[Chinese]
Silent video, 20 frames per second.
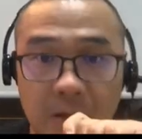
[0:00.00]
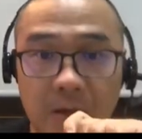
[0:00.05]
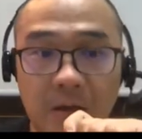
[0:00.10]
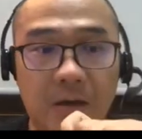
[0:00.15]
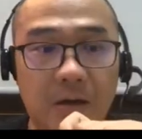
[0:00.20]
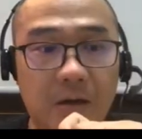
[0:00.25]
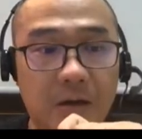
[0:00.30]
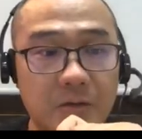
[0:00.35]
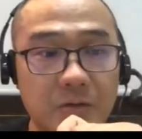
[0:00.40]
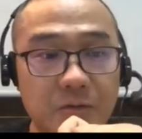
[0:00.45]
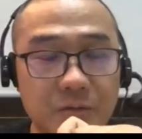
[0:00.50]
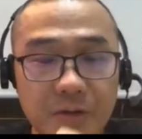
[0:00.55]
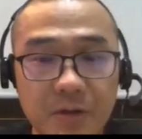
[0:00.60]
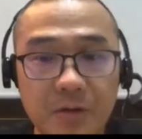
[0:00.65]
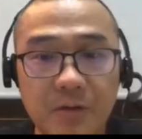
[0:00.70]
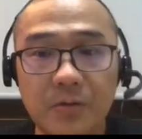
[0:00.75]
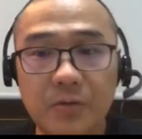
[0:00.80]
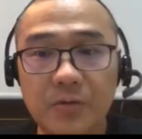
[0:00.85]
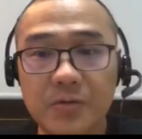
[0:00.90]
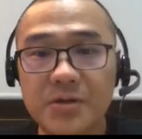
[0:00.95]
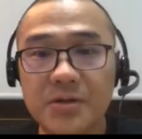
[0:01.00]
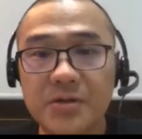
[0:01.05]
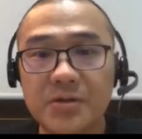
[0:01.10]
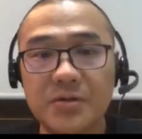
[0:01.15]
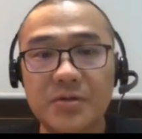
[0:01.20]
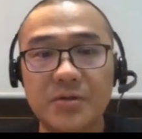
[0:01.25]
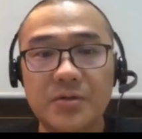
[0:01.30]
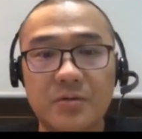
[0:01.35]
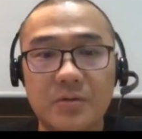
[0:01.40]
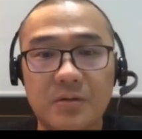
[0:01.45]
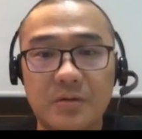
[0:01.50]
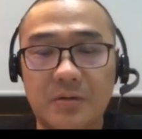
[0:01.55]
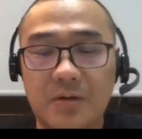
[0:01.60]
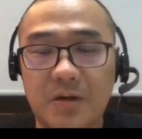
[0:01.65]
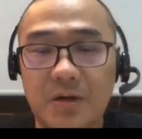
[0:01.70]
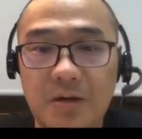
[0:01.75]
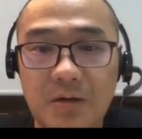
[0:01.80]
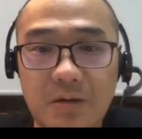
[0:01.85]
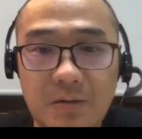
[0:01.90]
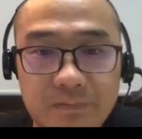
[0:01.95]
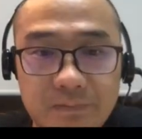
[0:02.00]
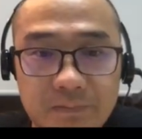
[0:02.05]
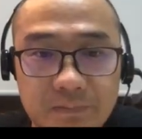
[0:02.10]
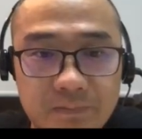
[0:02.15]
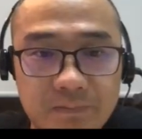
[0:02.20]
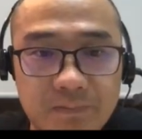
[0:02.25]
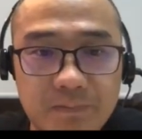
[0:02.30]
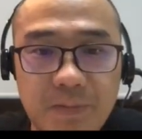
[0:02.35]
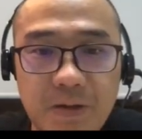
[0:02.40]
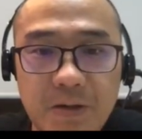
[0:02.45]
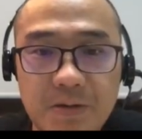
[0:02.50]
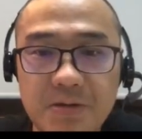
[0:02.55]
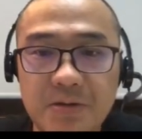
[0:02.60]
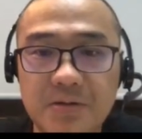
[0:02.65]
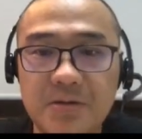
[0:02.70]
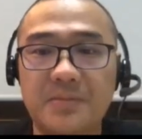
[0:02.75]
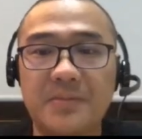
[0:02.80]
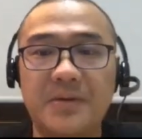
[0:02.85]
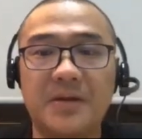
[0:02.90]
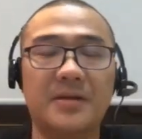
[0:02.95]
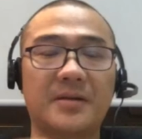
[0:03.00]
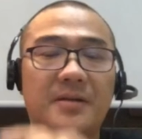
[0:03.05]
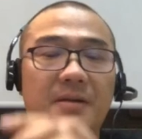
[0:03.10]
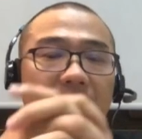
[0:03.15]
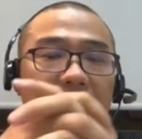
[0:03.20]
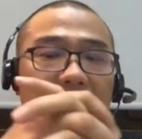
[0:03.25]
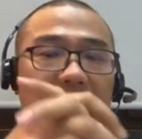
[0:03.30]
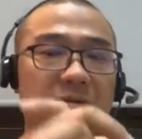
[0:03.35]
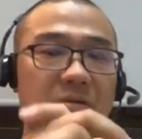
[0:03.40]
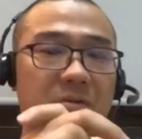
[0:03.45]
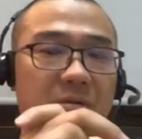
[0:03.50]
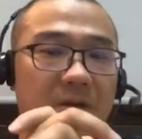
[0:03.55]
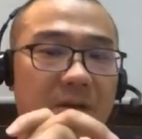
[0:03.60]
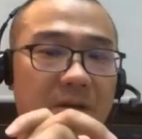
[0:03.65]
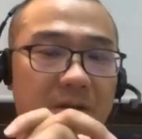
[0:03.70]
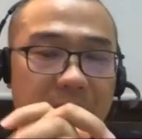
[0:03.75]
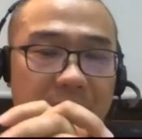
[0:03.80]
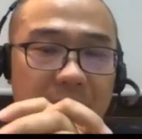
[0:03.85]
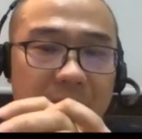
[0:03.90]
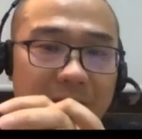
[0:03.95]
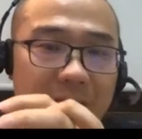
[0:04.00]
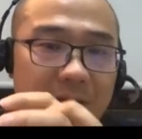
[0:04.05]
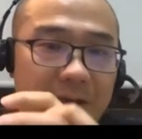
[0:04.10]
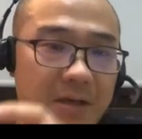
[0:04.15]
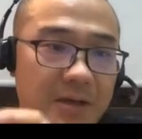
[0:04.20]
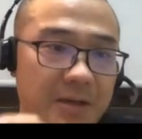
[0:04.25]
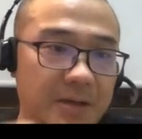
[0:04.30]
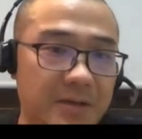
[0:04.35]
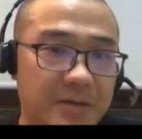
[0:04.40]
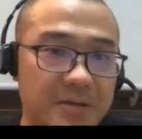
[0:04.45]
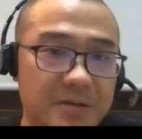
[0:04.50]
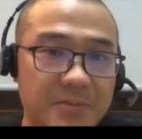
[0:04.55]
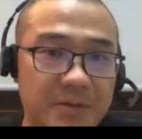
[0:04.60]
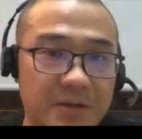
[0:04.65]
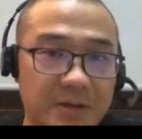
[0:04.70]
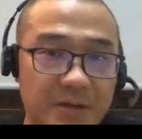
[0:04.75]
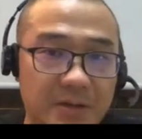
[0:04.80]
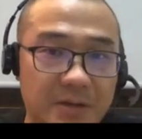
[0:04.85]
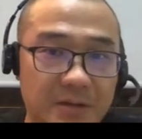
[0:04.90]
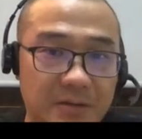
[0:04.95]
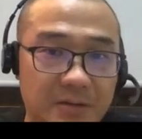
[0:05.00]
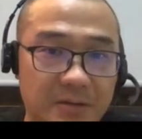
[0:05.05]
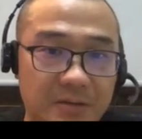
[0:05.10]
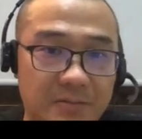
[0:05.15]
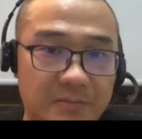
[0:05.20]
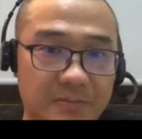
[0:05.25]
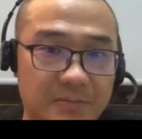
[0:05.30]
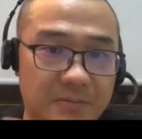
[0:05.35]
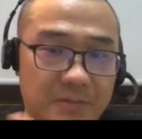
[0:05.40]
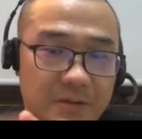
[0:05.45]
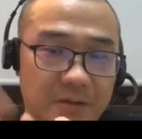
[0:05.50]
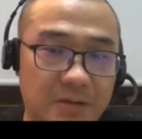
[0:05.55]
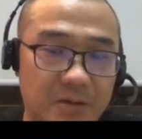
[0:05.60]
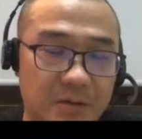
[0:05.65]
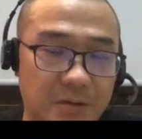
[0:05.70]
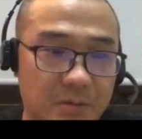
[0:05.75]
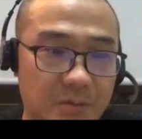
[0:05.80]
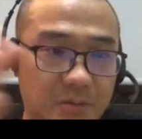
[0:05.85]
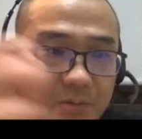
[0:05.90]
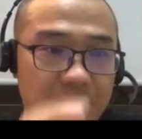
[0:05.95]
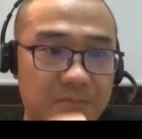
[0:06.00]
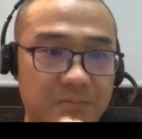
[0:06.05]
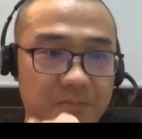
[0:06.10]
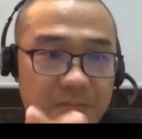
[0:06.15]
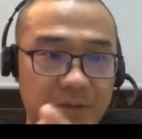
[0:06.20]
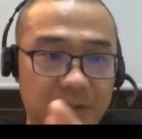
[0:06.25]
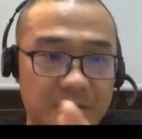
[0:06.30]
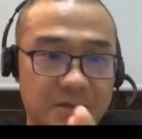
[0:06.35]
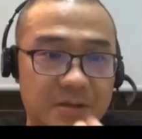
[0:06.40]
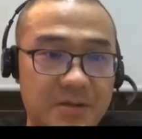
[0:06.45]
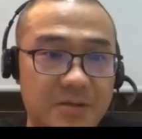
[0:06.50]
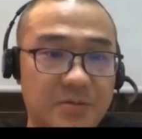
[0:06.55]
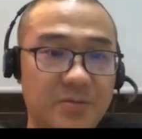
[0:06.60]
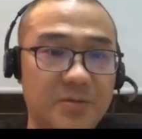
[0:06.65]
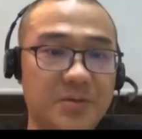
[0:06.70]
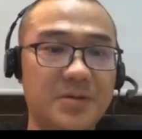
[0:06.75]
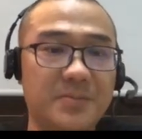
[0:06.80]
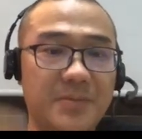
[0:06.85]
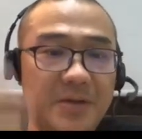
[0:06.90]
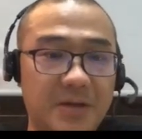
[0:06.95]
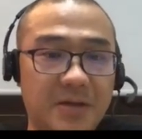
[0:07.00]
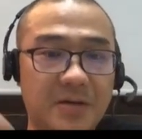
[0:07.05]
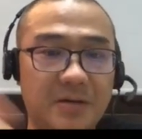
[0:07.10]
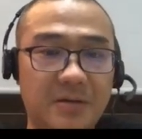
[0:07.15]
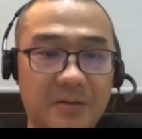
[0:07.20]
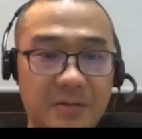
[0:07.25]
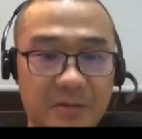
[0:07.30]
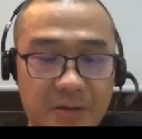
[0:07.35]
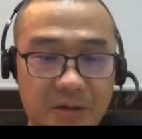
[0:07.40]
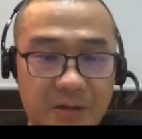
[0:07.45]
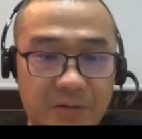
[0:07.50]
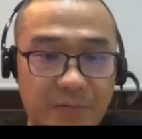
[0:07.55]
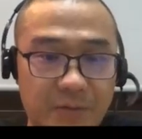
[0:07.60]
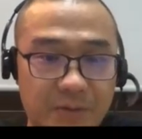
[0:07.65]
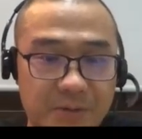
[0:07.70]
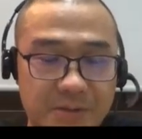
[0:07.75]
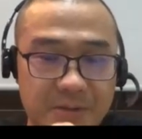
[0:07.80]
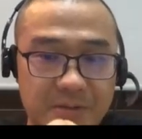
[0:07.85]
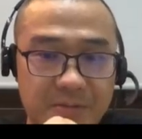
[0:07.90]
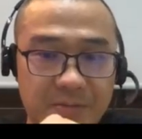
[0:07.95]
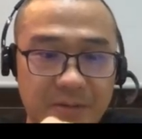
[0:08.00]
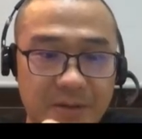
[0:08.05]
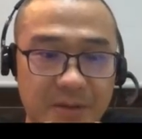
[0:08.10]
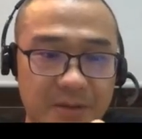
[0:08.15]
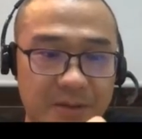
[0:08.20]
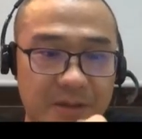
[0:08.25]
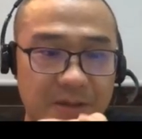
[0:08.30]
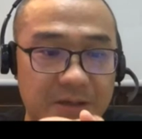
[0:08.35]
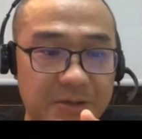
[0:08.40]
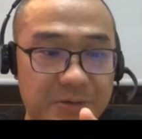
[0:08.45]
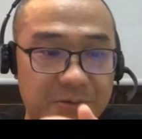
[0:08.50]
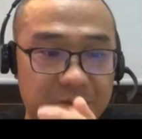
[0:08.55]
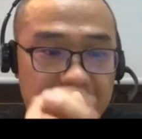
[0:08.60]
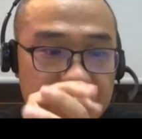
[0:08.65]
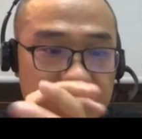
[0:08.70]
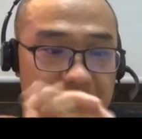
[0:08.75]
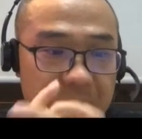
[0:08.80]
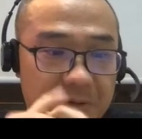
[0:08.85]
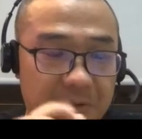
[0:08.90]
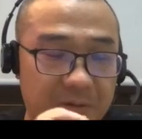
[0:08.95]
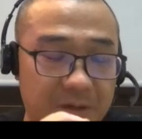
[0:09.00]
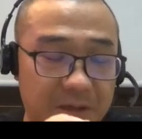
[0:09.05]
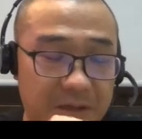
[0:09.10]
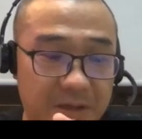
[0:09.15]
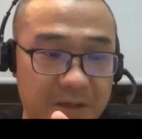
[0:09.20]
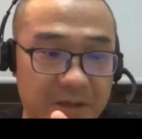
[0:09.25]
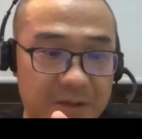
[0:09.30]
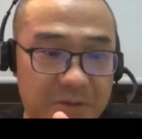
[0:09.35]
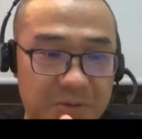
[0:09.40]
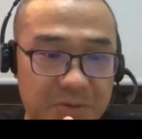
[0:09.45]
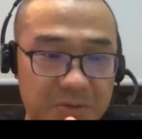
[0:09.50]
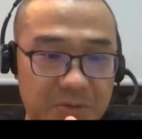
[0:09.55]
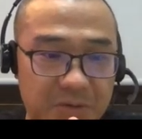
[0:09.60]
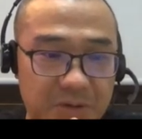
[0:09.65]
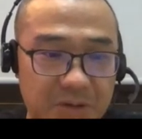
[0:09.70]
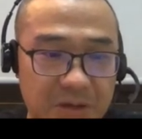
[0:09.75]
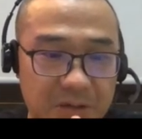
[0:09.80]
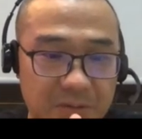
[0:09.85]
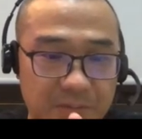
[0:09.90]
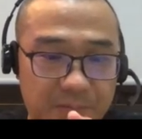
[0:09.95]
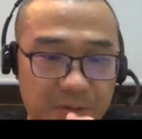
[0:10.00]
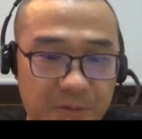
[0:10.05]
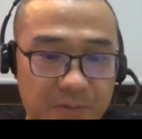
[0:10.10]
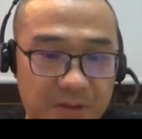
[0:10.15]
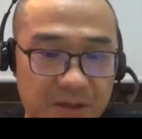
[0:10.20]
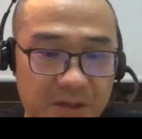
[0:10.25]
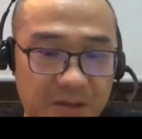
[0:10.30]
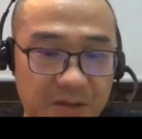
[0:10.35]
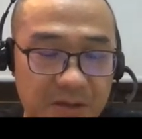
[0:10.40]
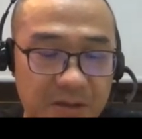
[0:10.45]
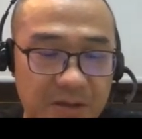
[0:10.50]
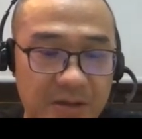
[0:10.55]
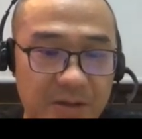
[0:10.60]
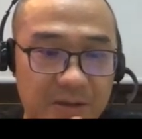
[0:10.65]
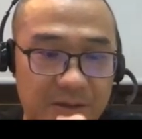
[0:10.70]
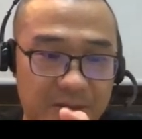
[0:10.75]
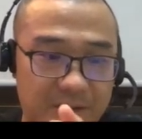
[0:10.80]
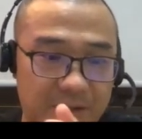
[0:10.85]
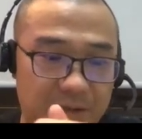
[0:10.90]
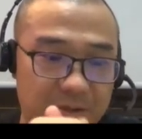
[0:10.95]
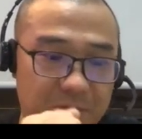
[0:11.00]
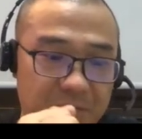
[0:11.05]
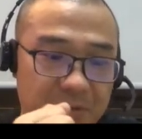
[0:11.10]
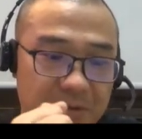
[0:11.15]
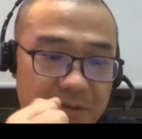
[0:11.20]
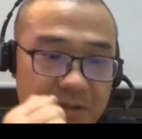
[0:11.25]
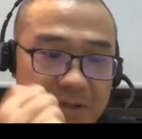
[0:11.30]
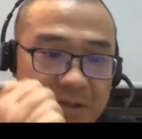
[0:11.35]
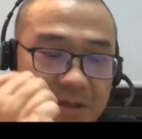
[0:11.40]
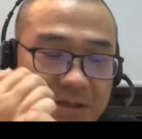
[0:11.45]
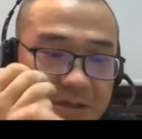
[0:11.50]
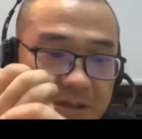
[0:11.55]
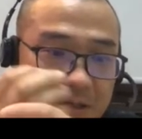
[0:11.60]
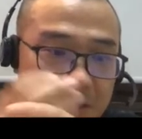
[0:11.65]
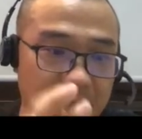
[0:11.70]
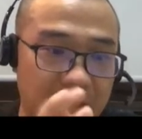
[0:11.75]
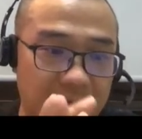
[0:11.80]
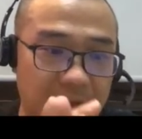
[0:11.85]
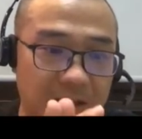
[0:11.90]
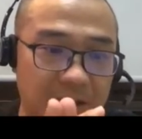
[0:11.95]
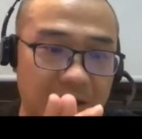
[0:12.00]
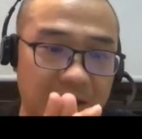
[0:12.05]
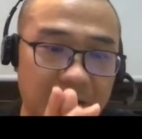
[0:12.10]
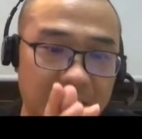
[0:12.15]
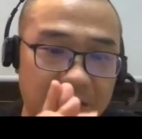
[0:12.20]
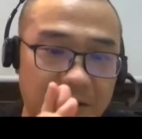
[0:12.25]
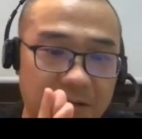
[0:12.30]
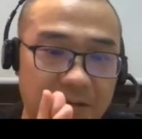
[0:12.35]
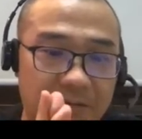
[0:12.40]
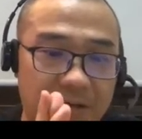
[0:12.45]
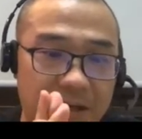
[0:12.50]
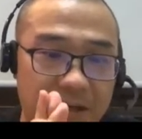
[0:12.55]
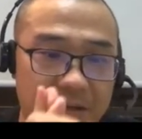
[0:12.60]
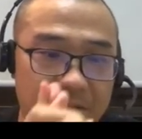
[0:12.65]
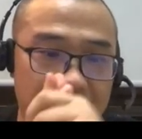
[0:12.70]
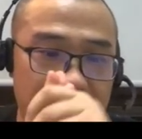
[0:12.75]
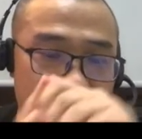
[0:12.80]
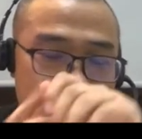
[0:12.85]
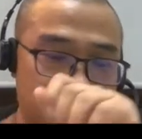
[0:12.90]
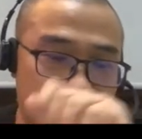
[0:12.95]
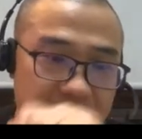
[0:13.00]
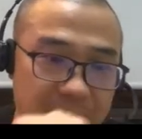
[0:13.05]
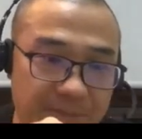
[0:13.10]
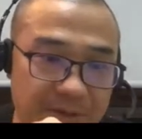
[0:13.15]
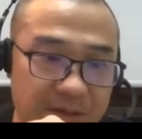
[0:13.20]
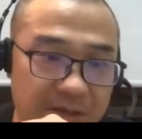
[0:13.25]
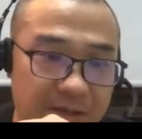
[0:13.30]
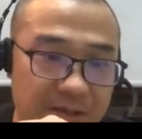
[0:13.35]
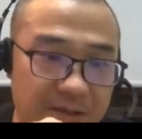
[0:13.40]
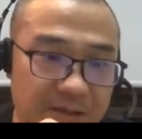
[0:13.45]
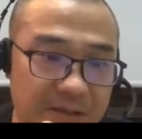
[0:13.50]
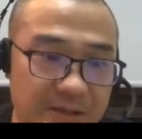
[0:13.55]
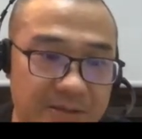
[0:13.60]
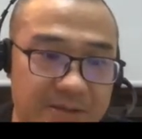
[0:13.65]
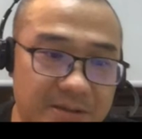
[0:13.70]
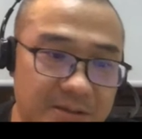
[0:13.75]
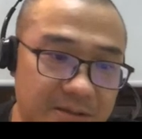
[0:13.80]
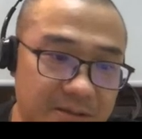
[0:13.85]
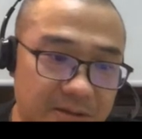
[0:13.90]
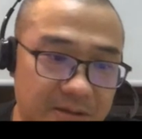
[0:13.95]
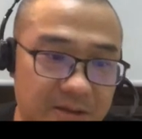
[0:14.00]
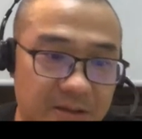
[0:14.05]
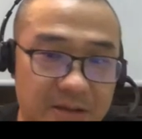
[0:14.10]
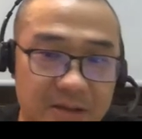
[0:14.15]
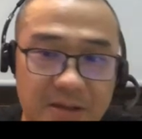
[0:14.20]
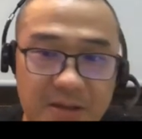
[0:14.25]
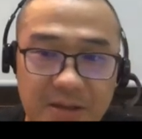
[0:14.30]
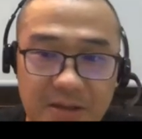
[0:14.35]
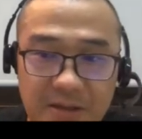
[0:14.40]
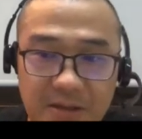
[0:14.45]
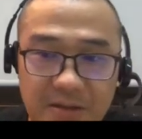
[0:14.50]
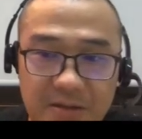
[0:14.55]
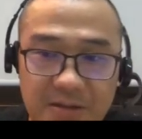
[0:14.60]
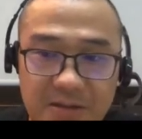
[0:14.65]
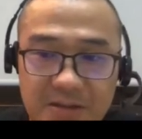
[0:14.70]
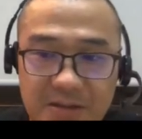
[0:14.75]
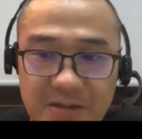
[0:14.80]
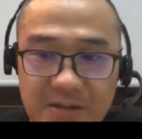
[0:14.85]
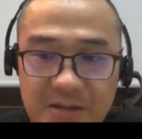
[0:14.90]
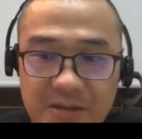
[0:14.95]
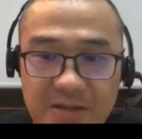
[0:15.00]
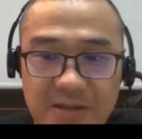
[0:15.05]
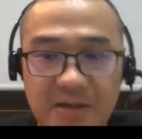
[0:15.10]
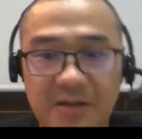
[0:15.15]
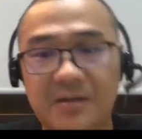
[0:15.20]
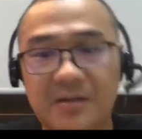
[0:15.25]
呃，最后是嗯 p o s a r m i t 的 Asia 它有一个二零二零的这么一个呃，也是有这么一个 conference。大家有兴趣的话，可以去报名，可以去参加，好吧？这是下面的一个地址，大家可以记一下。